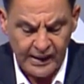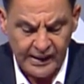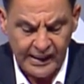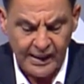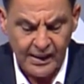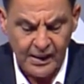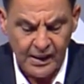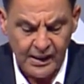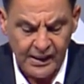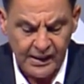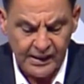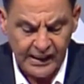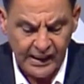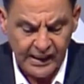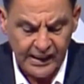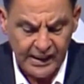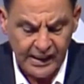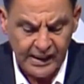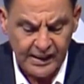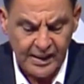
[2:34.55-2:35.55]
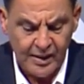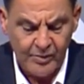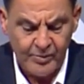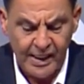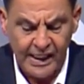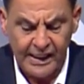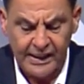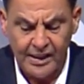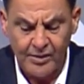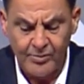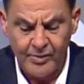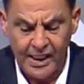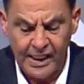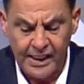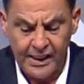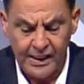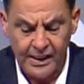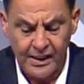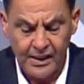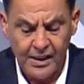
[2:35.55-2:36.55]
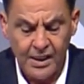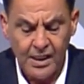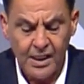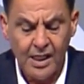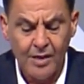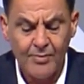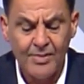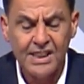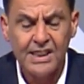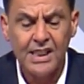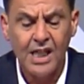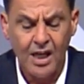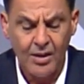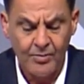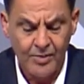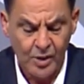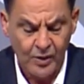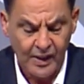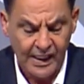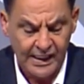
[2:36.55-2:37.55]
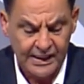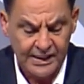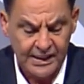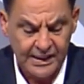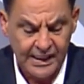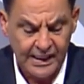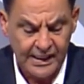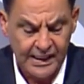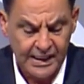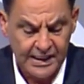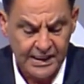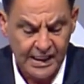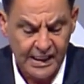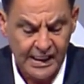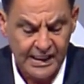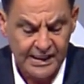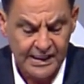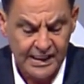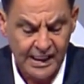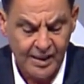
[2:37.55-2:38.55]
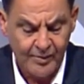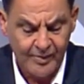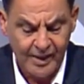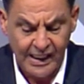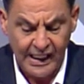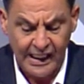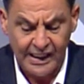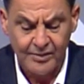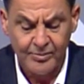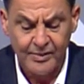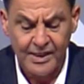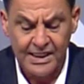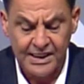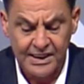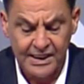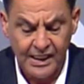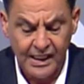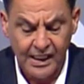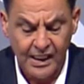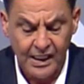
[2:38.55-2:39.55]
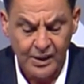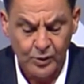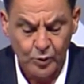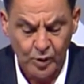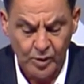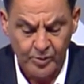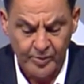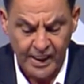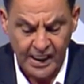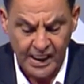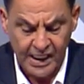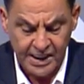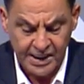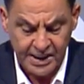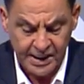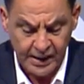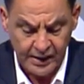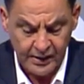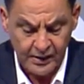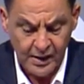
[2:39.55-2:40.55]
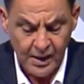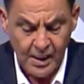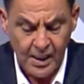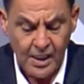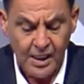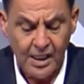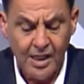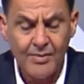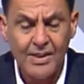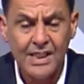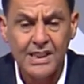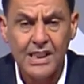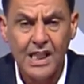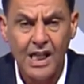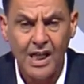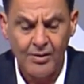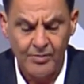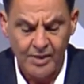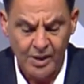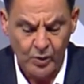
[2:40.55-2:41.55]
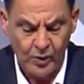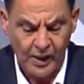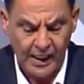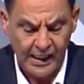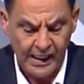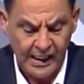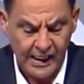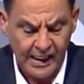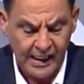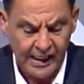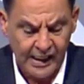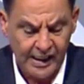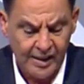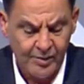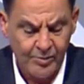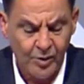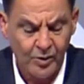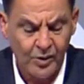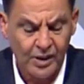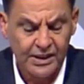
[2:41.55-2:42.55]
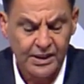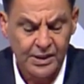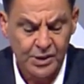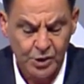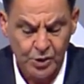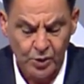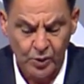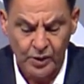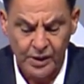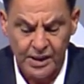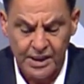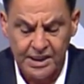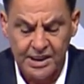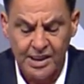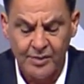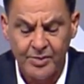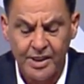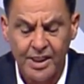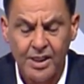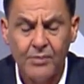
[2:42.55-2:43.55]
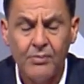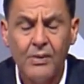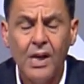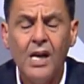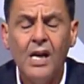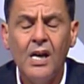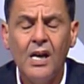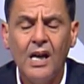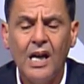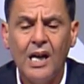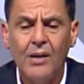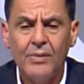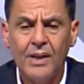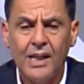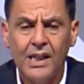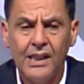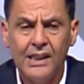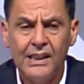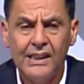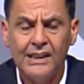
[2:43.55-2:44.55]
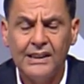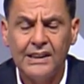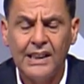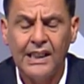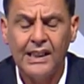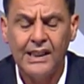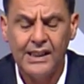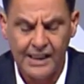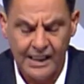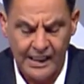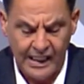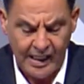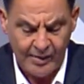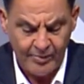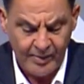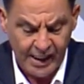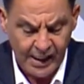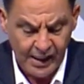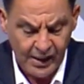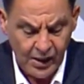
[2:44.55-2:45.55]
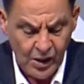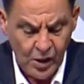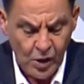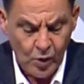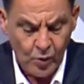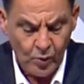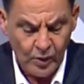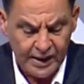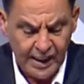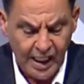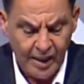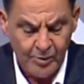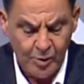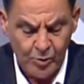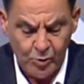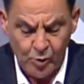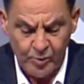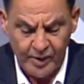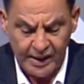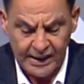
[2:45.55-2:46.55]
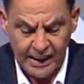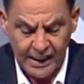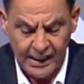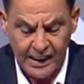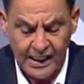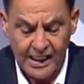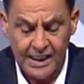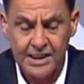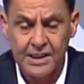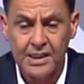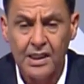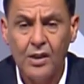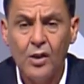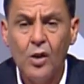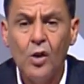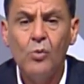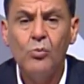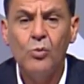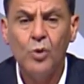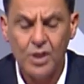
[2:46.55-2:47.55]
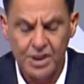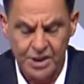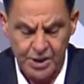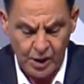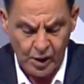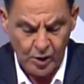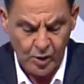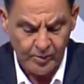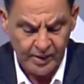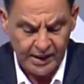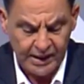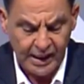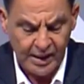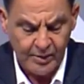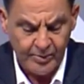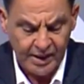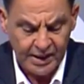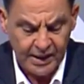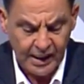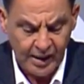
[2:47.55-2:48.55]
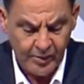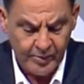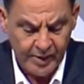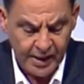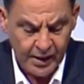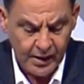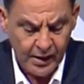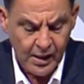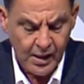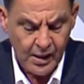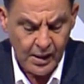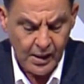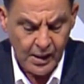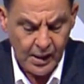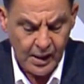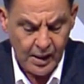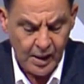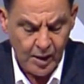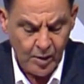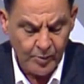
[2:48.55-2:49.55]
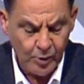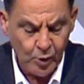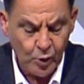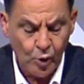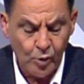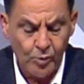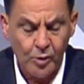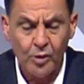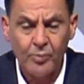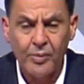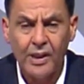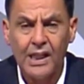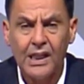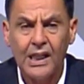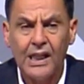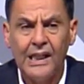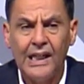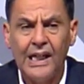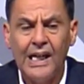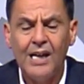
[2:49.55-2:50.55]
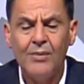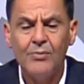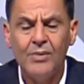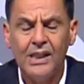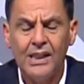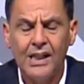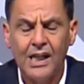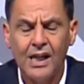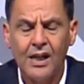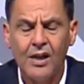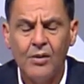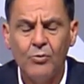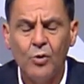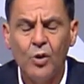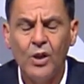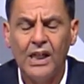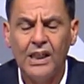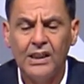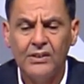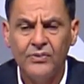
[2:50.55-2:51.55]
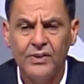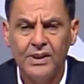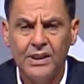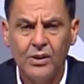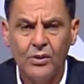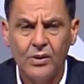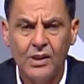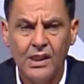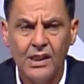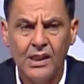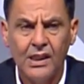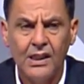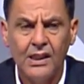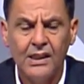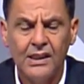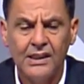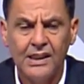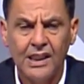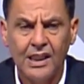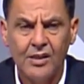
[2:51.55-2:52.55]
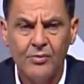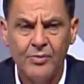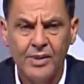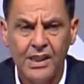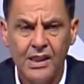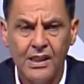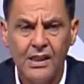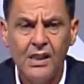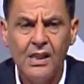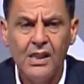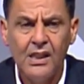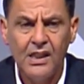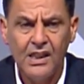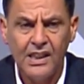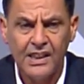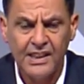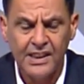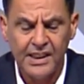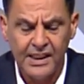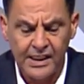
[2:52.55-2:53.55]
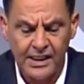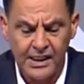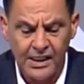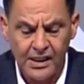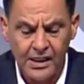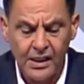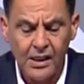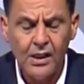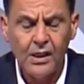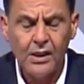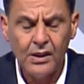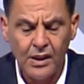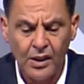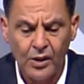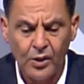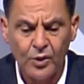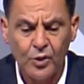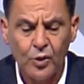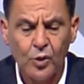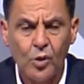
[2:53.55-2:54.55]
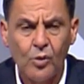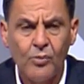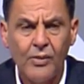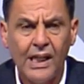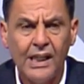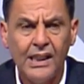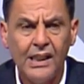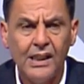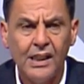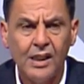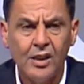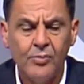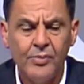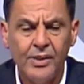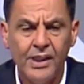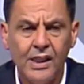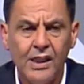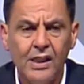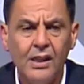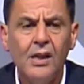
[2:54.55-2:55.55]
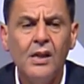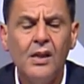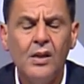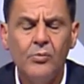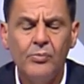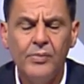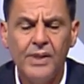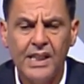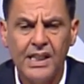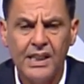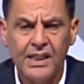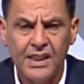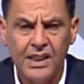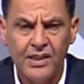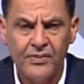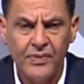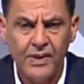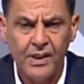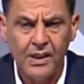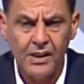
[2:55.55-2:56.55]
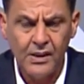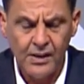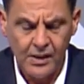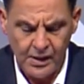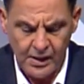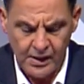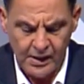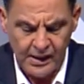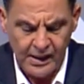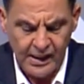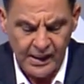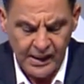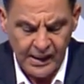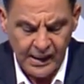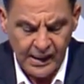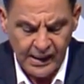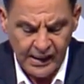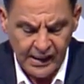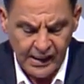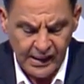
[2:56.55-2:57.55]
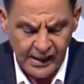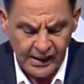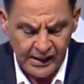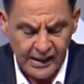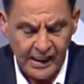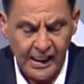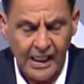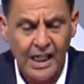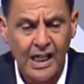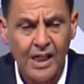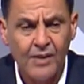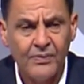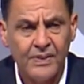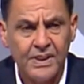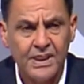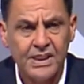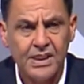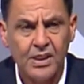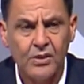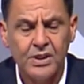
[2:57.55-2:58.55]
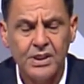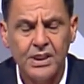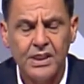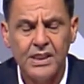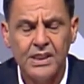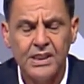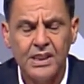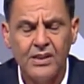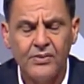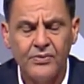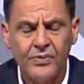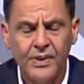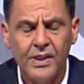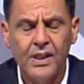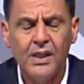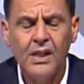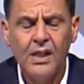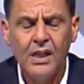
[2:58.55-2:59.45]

لتغذية المائدة المائية كما سأعمل على سن تشريعات صارمة للحد من السرقات والبركاجات الفتيات كما سأعمل على خلق مواطن شغل للشباب عبر آلية تحرير العمل ودعم المبادرة الخاصة مرشحكم الطيب الطالبي آه، ابنكم البار الحامل لرقم واحد في الدورة الانتخابية الثانية نحثكم على الإقبال بكثافة للانتخاب في 29 جانفي